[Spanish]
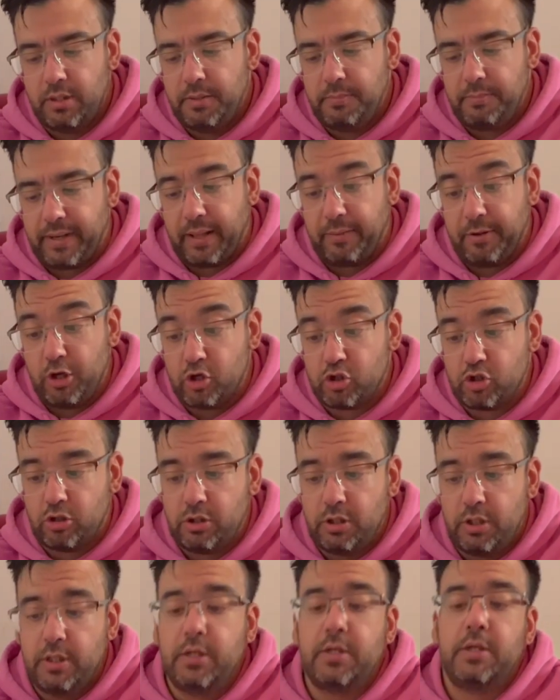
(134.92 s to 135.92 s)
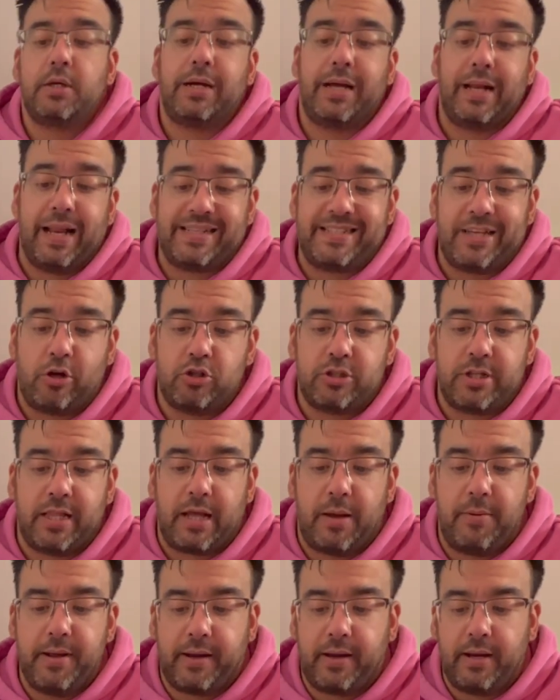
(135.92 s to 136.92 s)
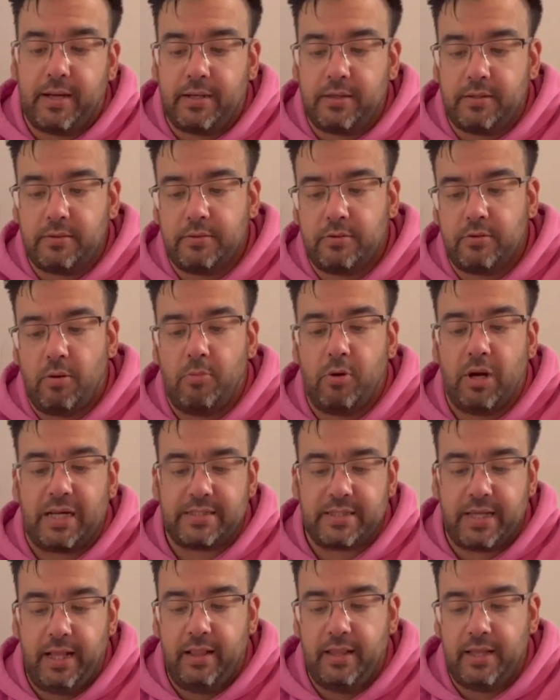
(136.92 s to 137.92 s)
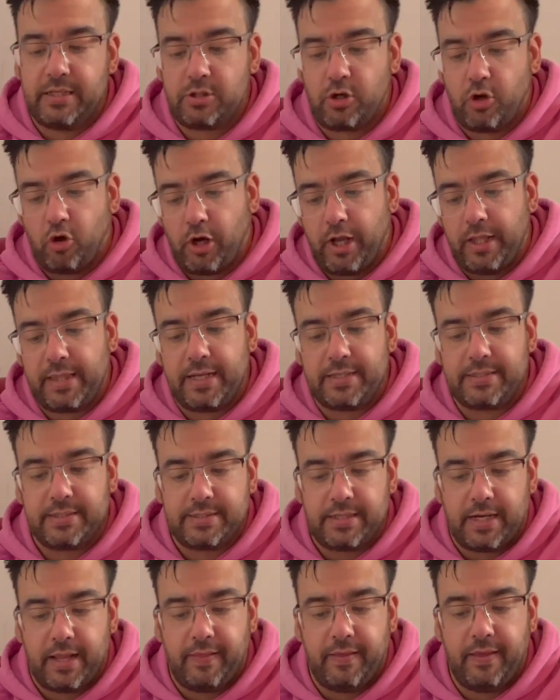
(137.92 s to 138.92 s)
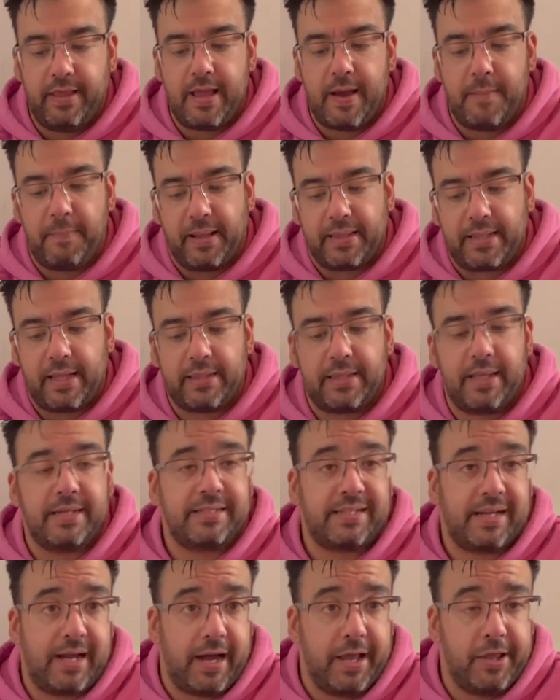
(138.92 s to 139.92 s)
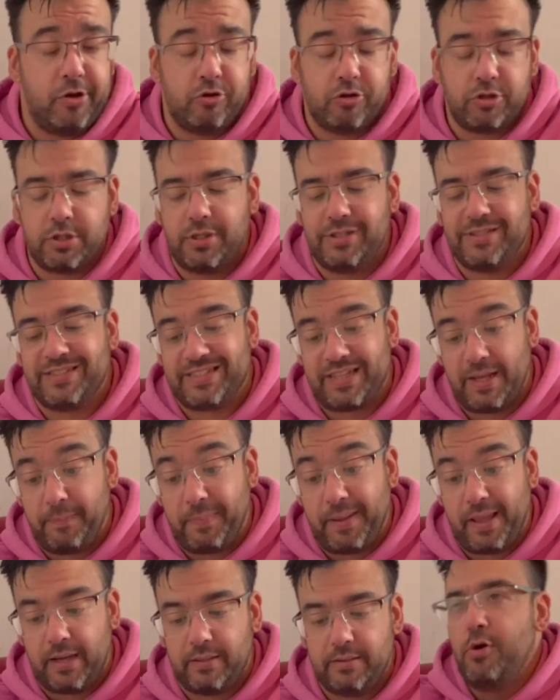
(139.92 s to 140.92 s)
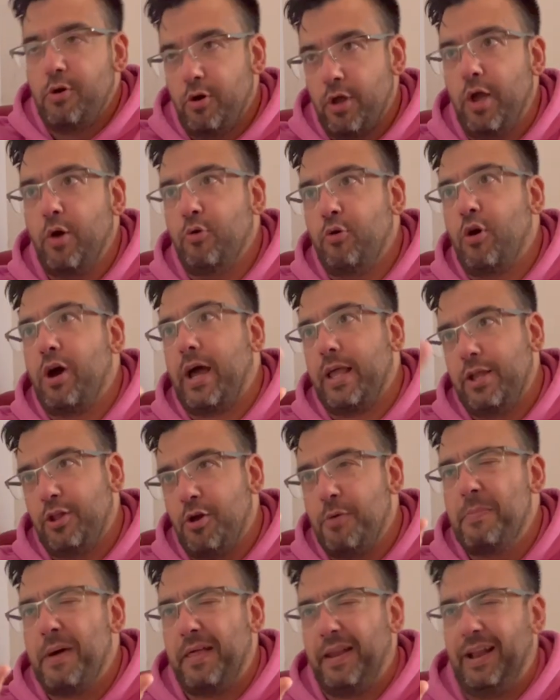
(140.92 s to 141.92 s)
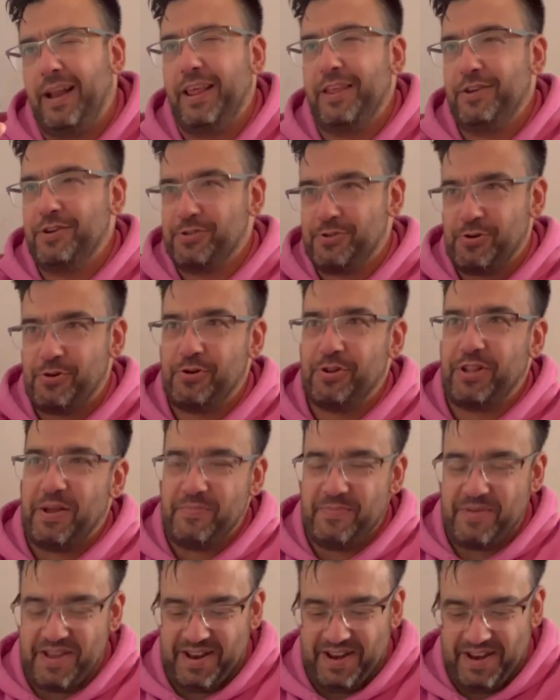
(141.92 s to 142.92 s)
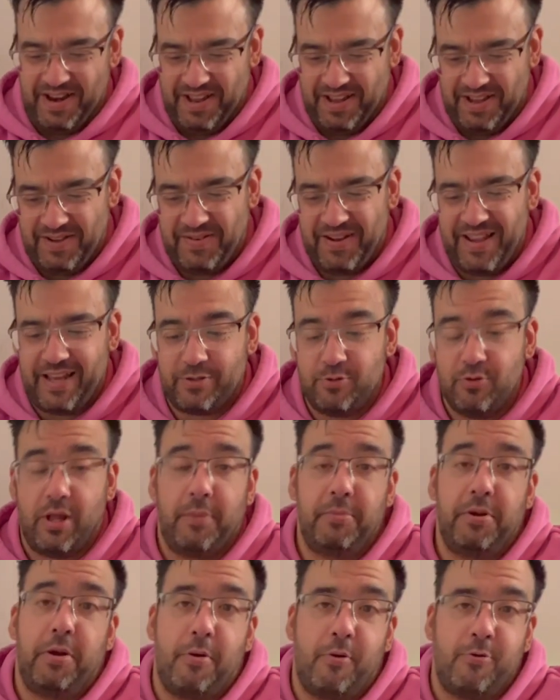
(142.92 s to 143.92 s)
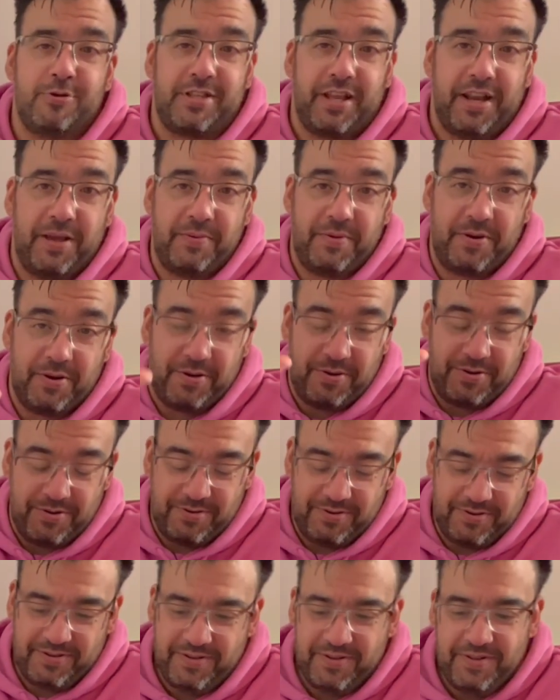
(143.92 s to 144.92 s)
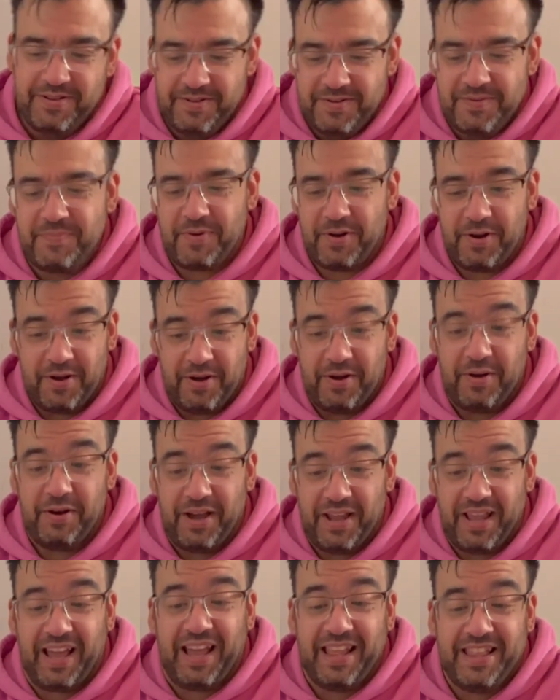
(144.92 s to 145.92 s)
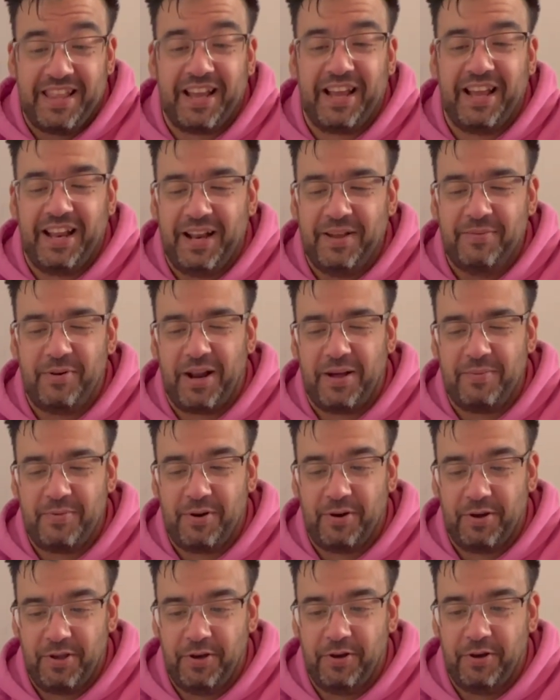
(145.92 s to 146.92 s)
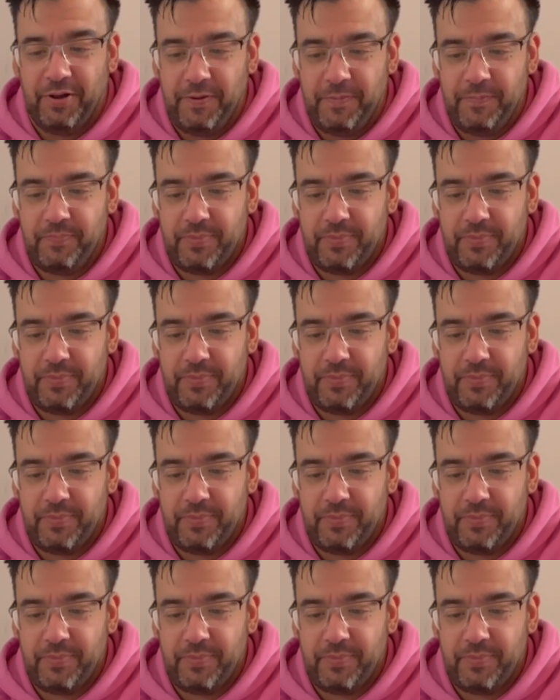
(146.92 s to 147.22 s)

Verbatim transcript: maravilloso. Clásicos de taberna, como las gildas, croquetas, ensaladilla, patatas, callos, sepia. Oye, unos callitos madrileños, ojo también, ¿eh? Vaya asunto. A mí no me gustan, ¿eh? Pero, pero hay gente que le mola mogollón, ¿eh?